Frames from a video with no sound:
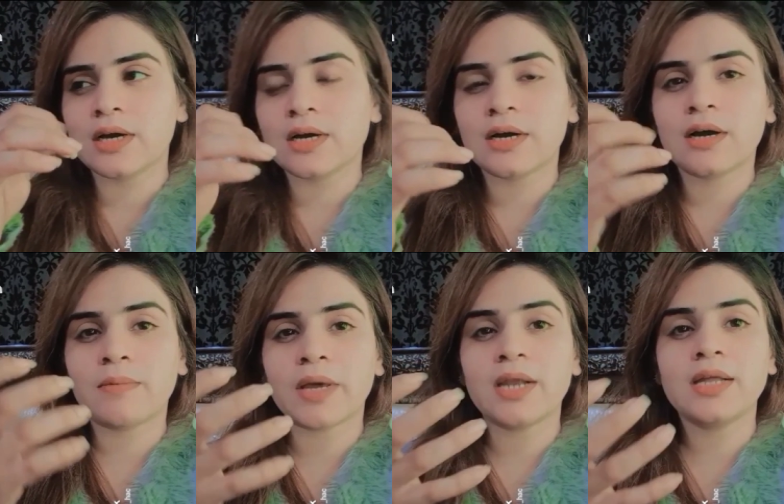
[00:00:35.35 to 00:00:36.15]
आ,
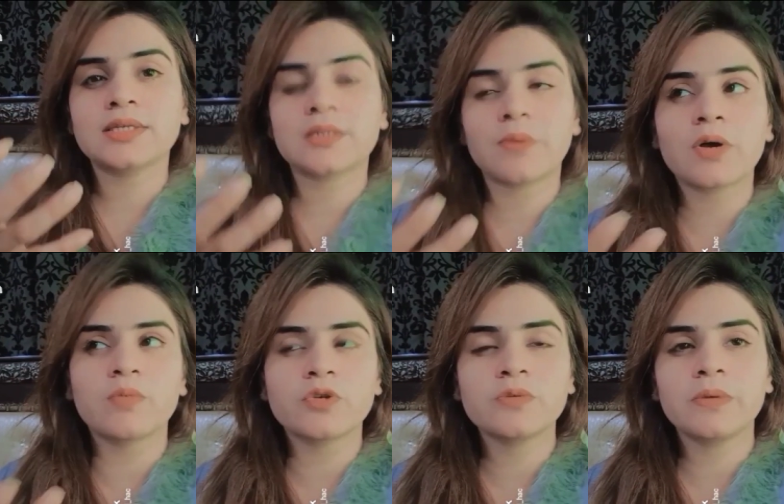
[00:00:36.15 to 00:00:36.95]
हमारे लिए सबक
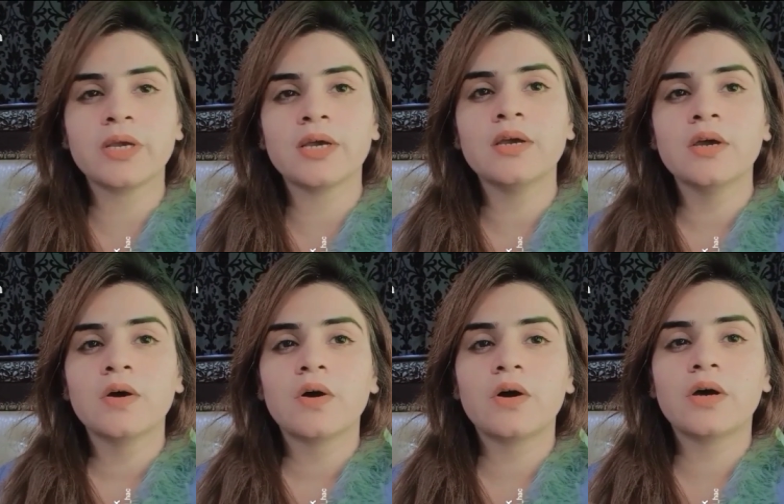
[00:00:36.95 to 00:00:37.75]
आमोज भी है
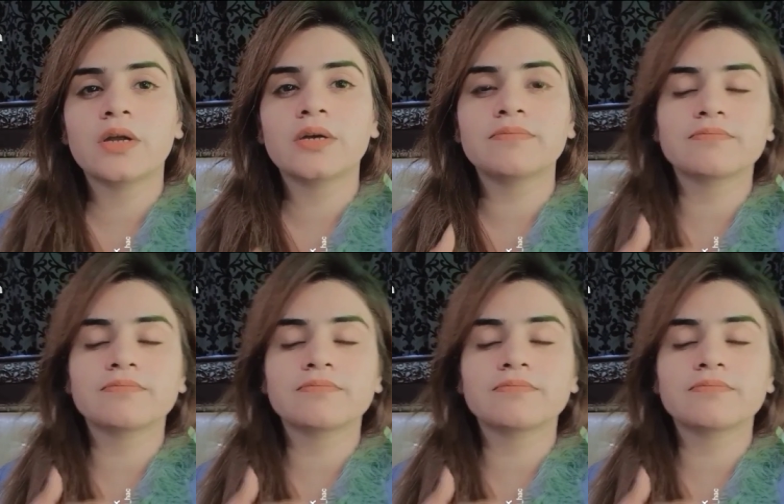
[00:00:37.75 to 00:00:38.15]
और